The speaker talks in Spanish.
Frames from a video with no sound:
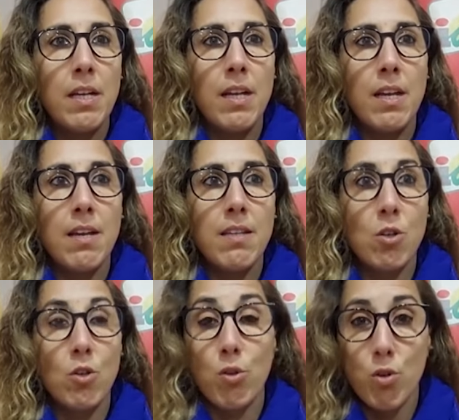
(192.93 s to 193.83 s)
Eh,
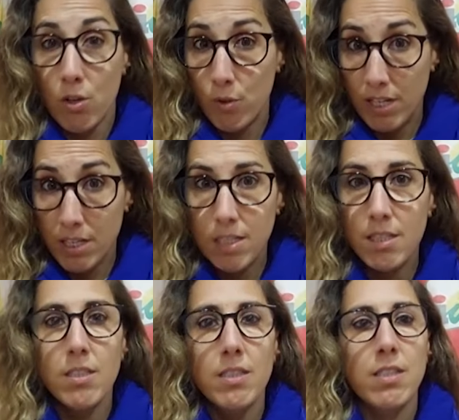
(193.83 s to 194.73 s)
se nos dijo que no era
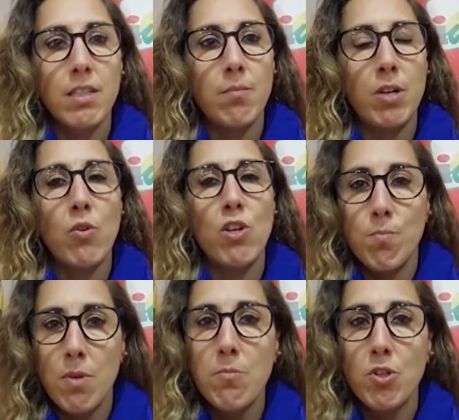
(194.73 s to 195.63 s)
así, sin embargo
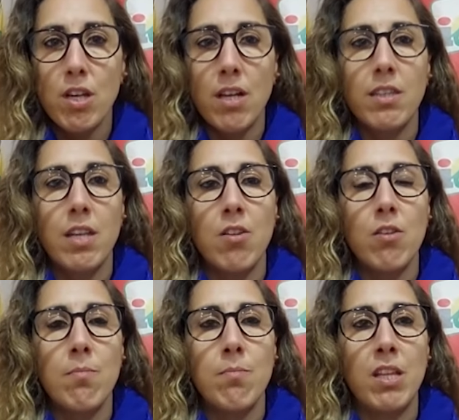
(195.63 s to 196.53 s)
ellos mismos se han
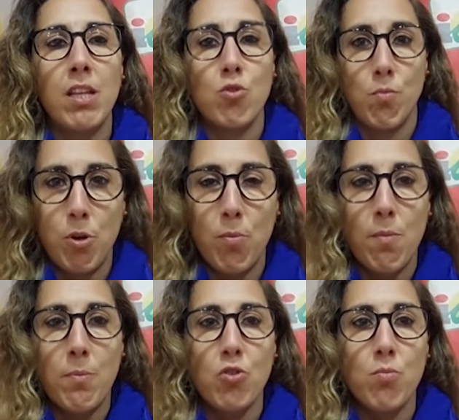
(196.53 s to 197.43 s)
tenido que enmendar sus
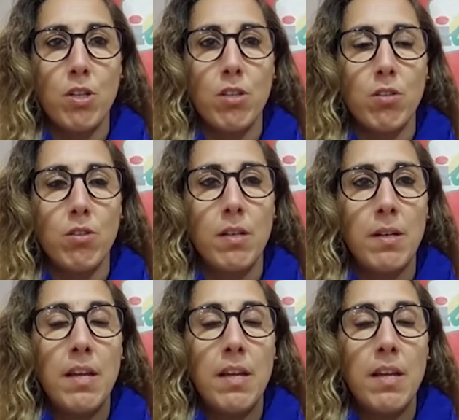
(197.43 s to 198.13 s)
propios presupuestos